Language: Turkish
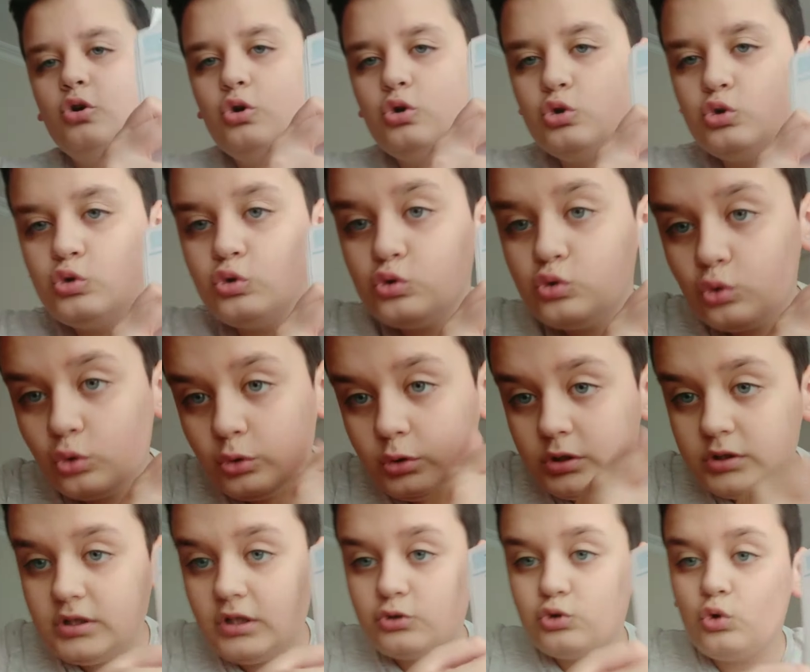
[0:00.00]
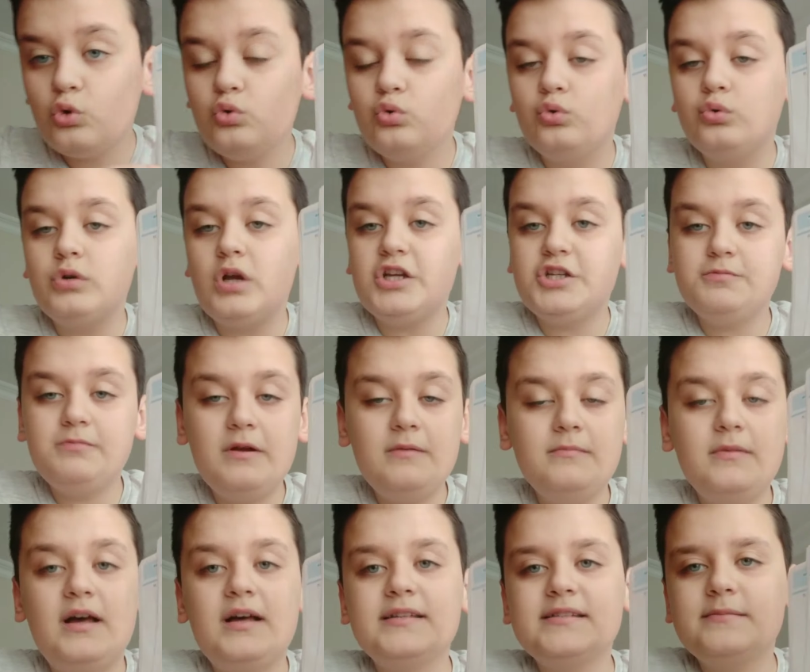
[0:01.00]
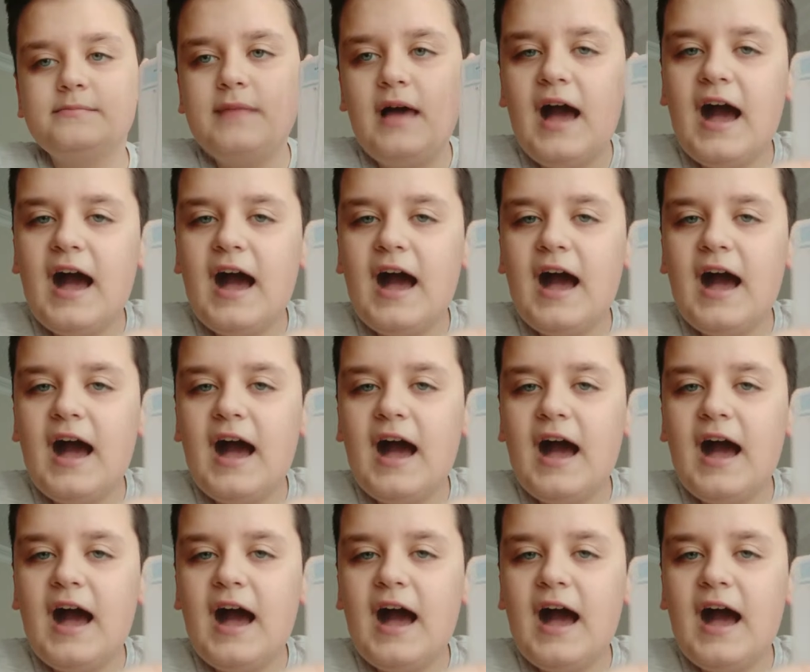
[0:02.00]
Şu soruyu da çok uğraşmam lazımdı.